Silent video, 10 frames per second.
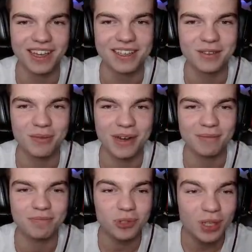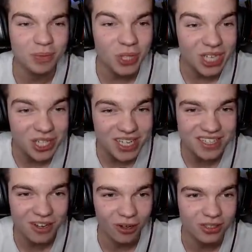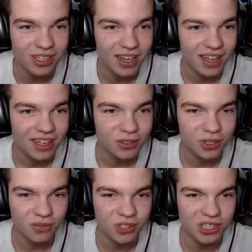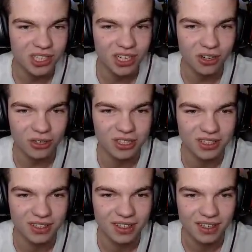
Dobra, to też jest kot! To są wszędzie koty!